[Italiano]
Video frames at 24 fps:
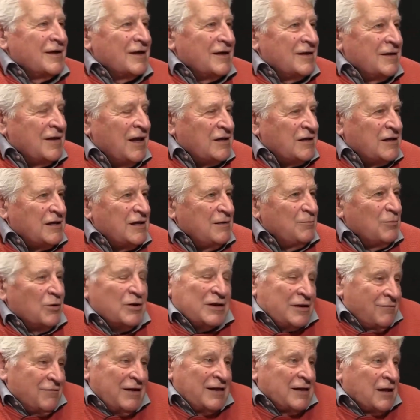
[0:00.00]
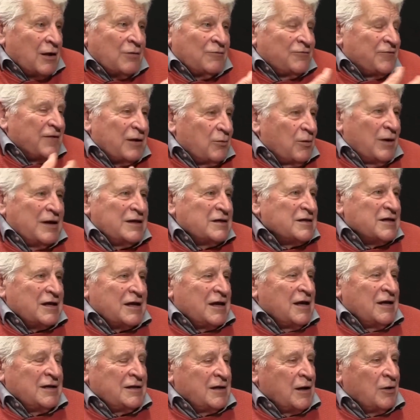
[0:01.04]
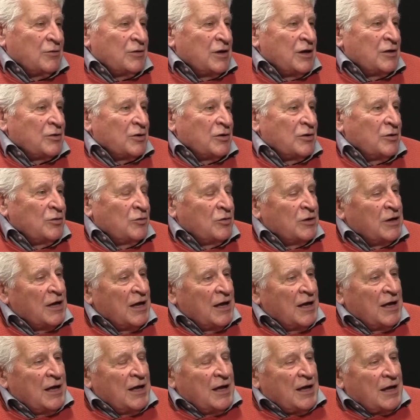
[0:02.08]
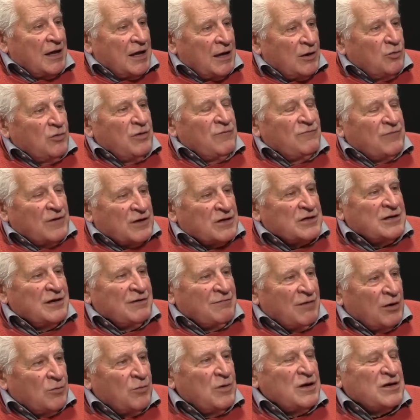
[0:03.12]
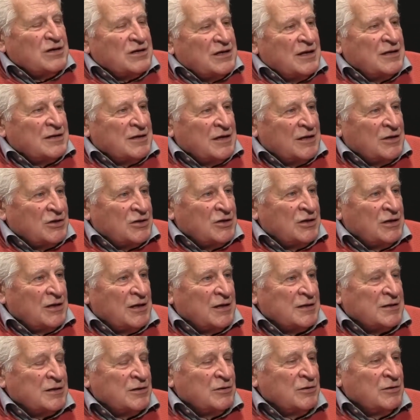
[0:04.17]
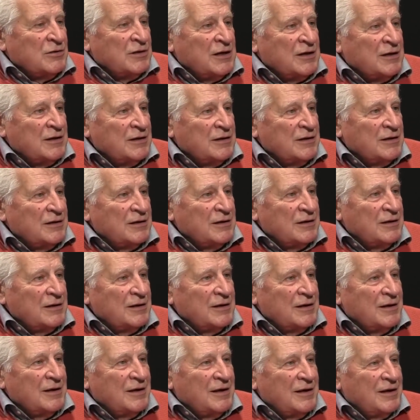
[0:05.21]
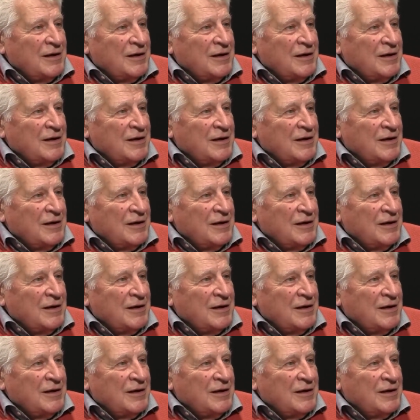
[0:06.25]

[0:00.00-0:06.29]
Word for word: dei simboli, diventano frequenze che entrano dentro di noi. E lui faceva questa esercitazione. Diventano